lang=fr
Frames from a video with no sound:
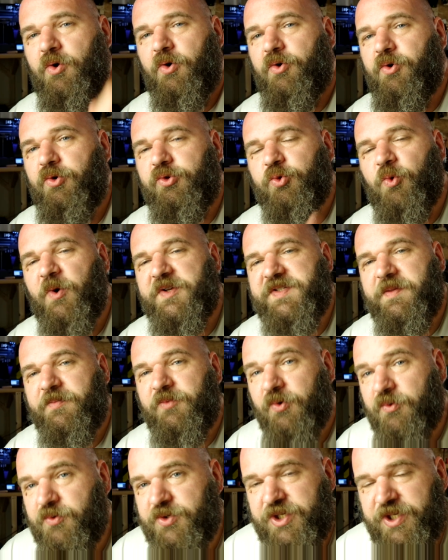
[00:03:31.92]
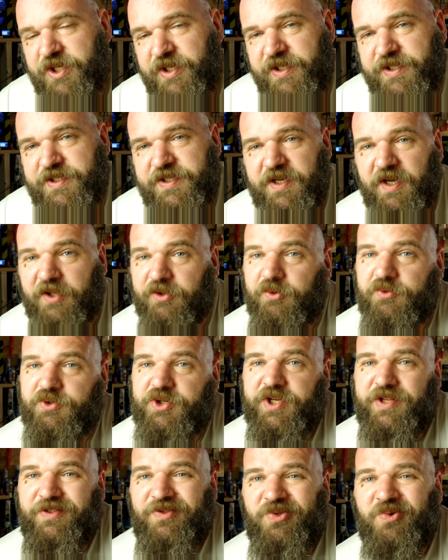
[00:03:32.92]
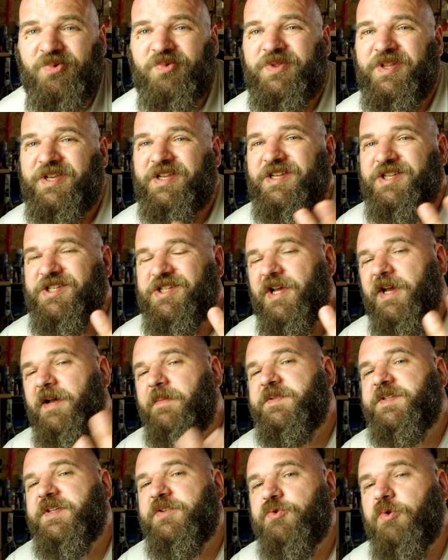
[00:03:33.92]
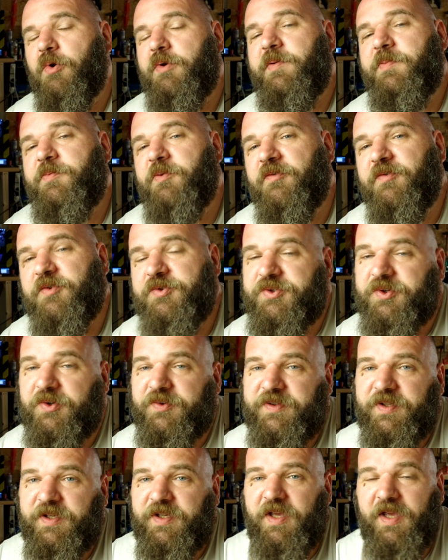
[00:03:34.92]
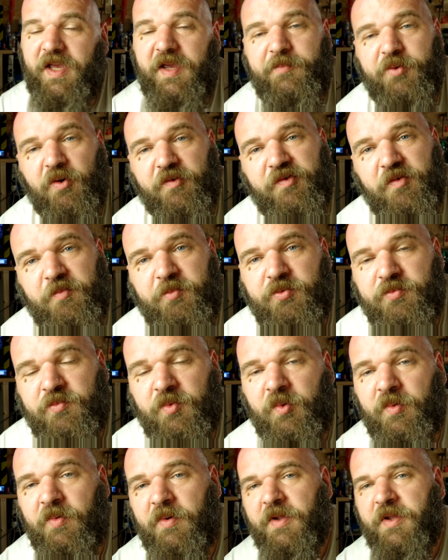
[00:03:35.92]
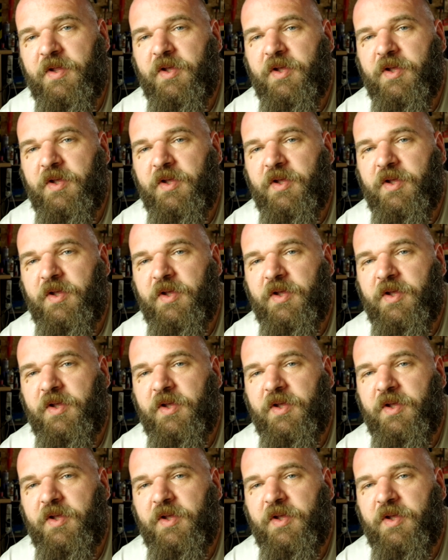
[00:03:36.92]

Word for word: Le troisième danger, qui est un danger non négligeable, c'est sur lui pour votre santé et pour vos poumons,